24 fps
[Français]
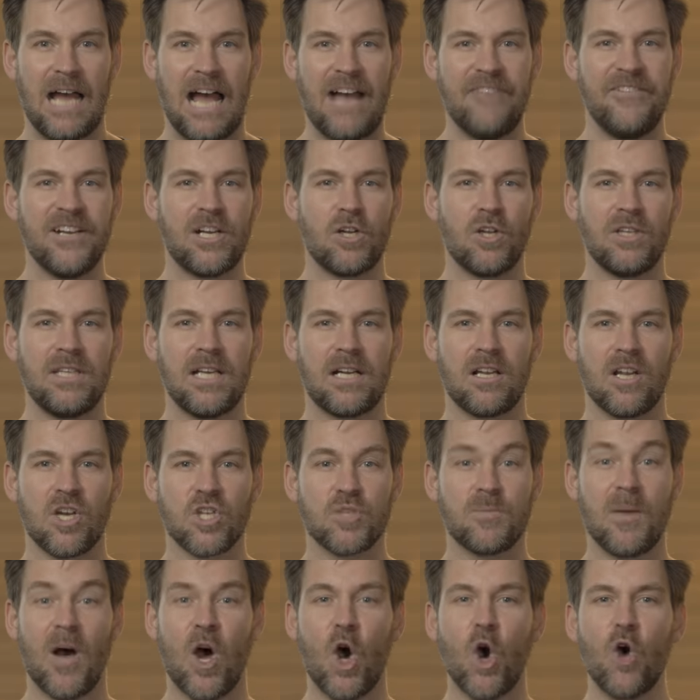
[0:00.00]
Avec le
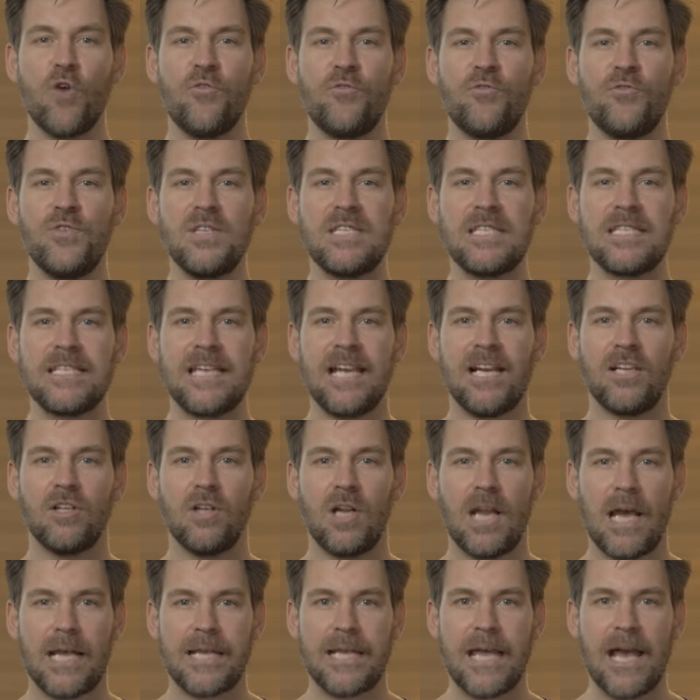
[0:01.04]
déclenchement officiel
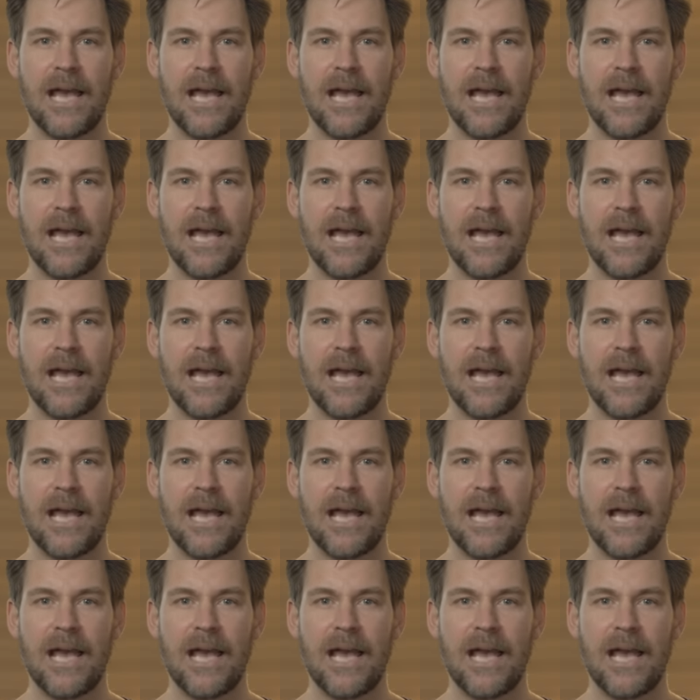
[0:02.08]
de la